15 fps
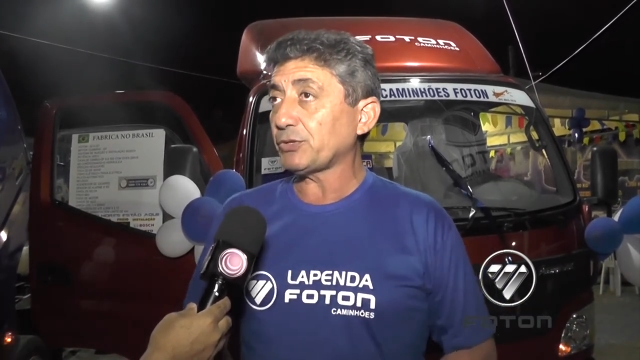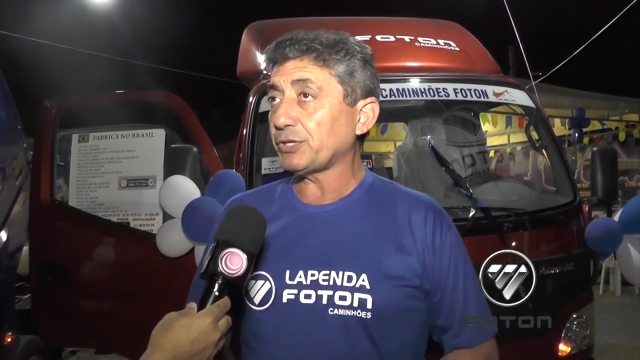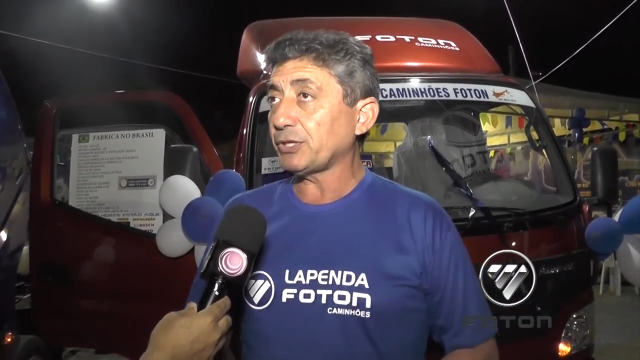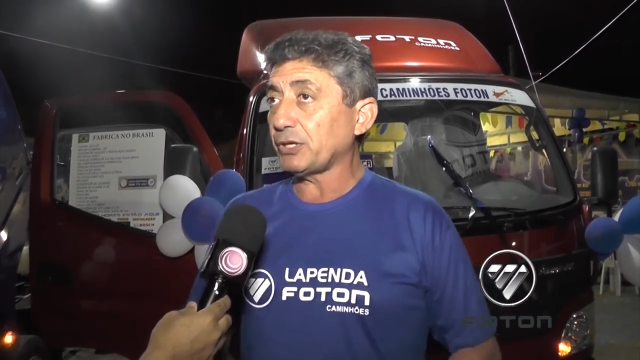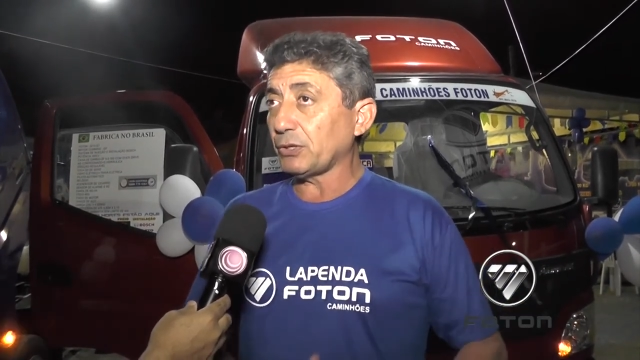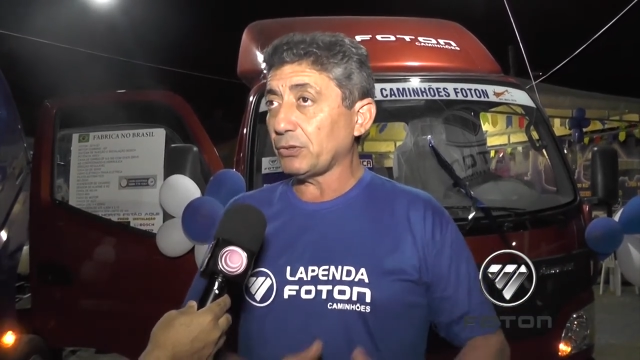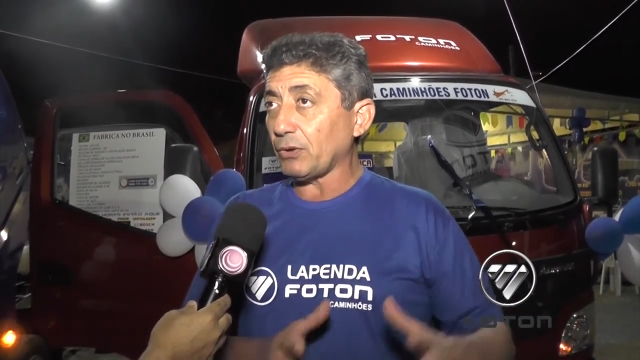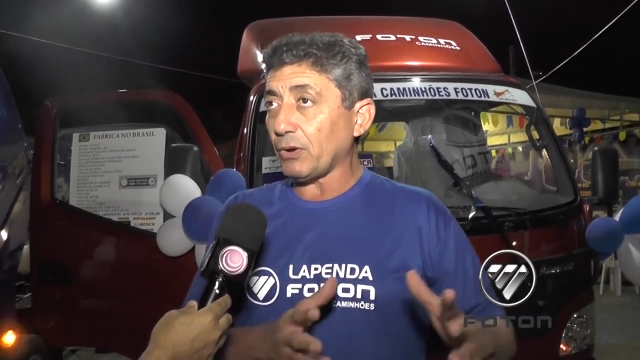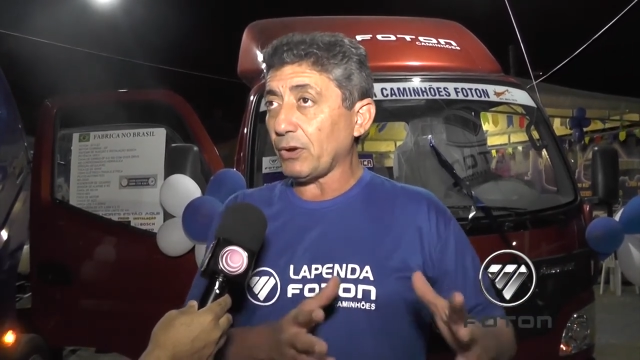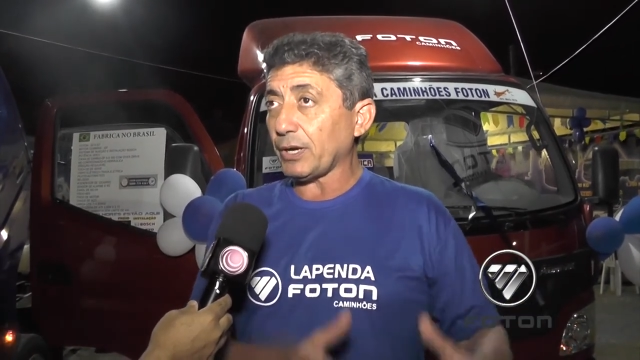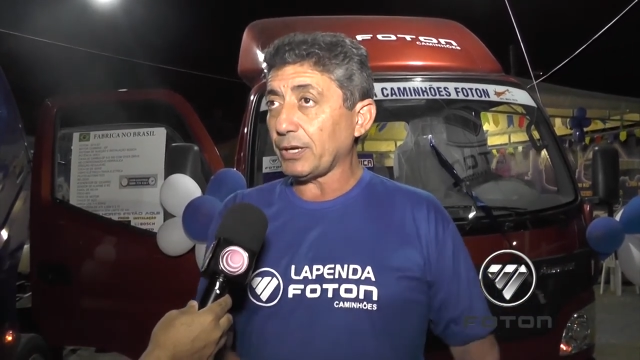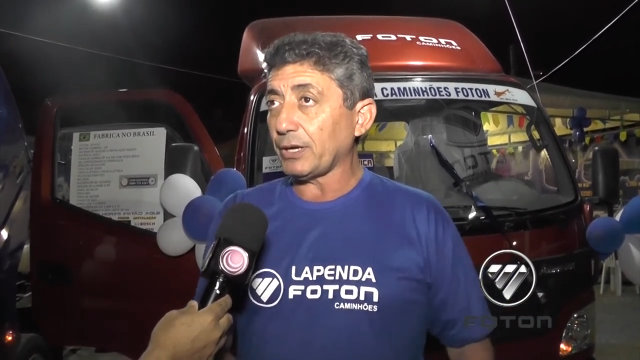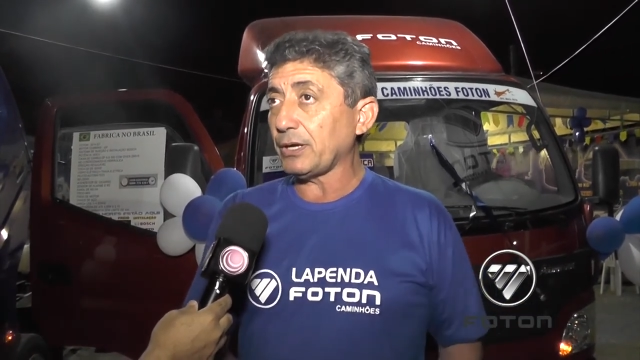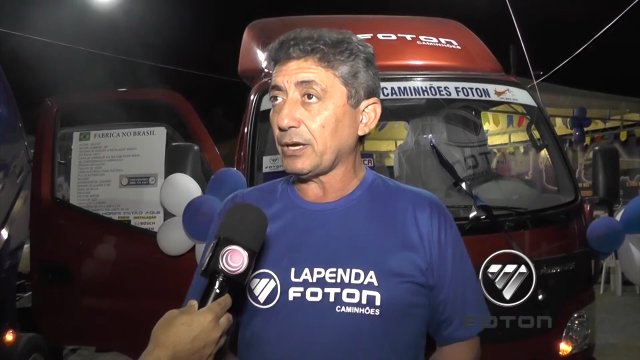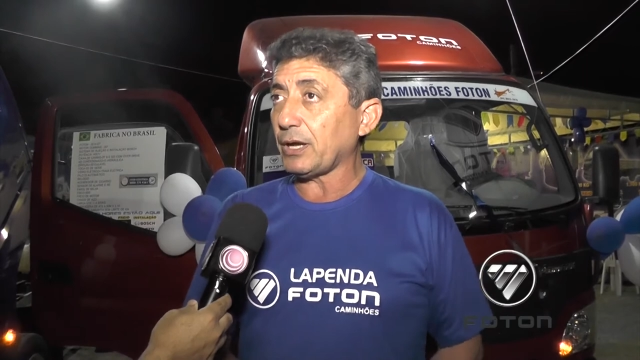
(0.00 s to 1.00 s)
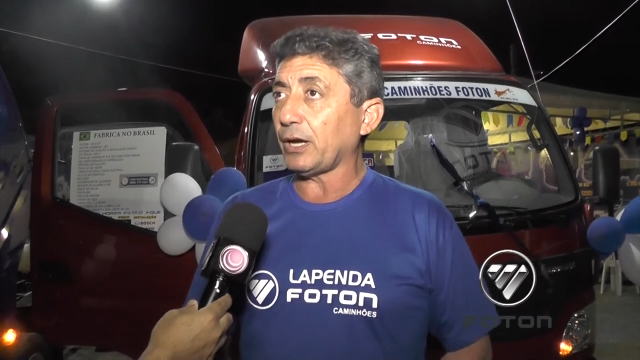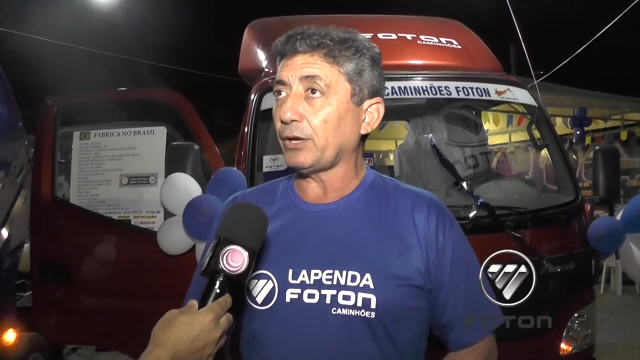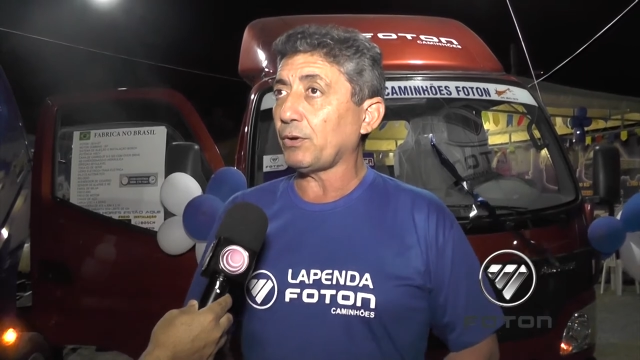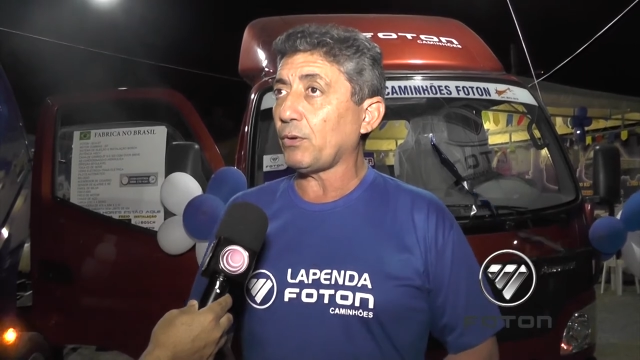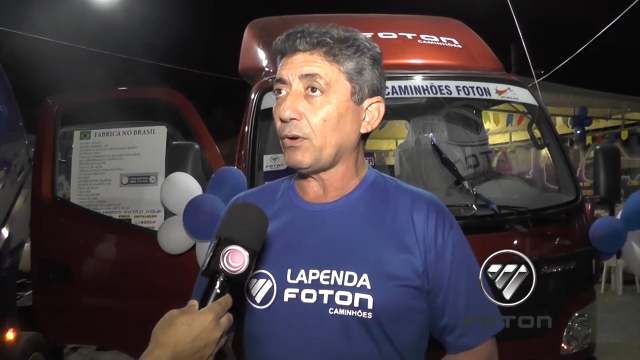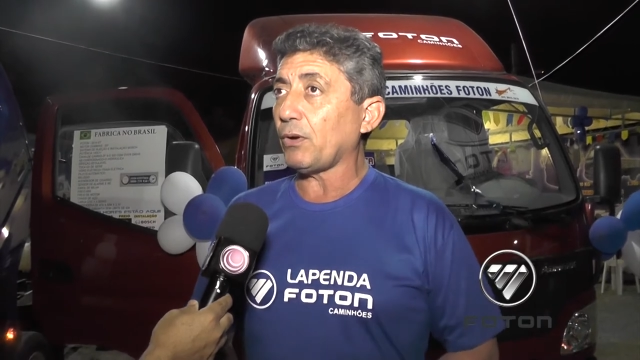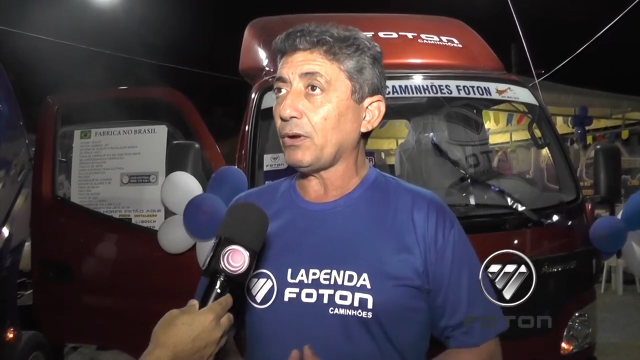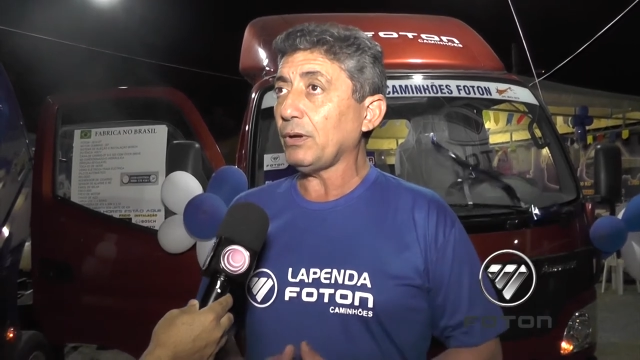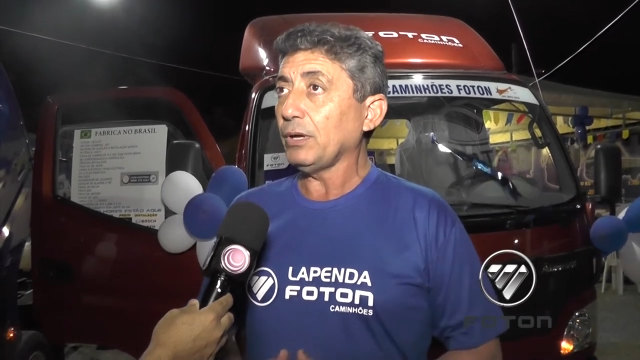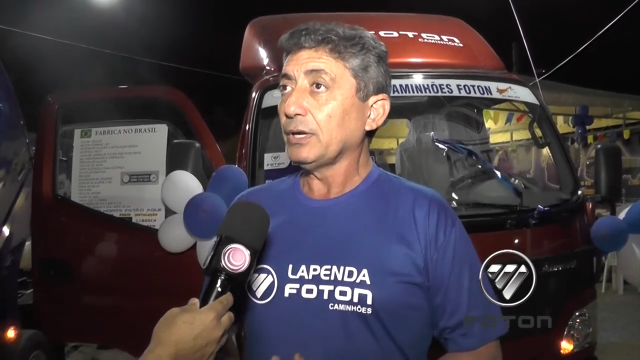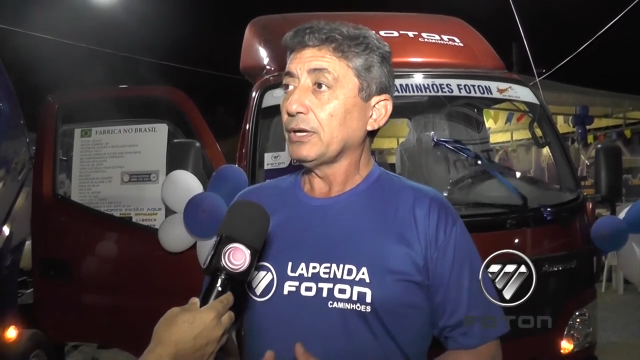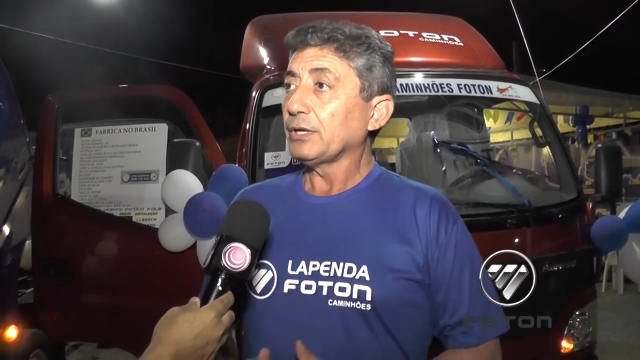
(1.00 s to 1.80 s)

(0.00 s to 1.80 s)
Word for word: Seridó, aqui em Caicó,